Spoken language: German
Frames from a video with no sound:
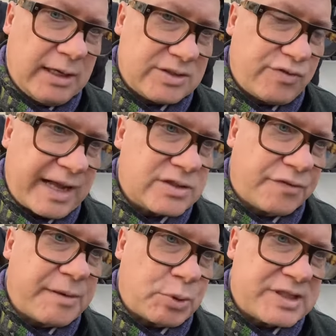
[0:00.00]
äh, wären
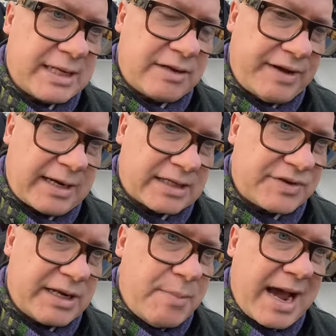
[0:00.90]
so viele Prozente werden,
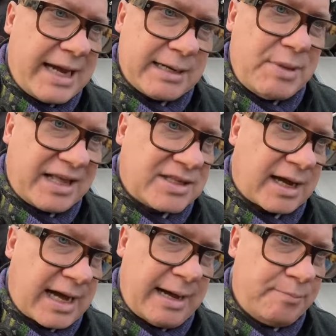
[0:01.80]
dass wir die Mehrheit im
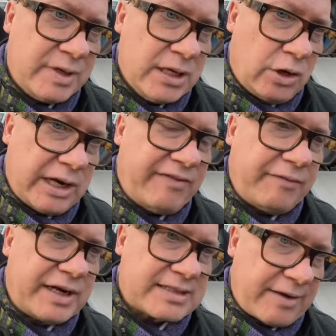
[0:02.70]
Landtag haben und dann
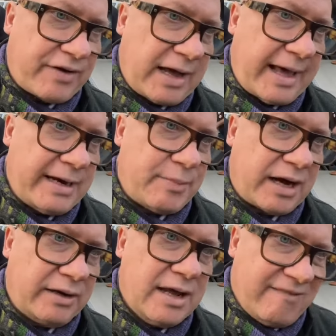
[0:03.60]
werden wir das einfach alleine
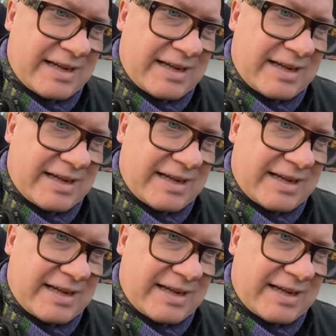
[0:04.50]
machen.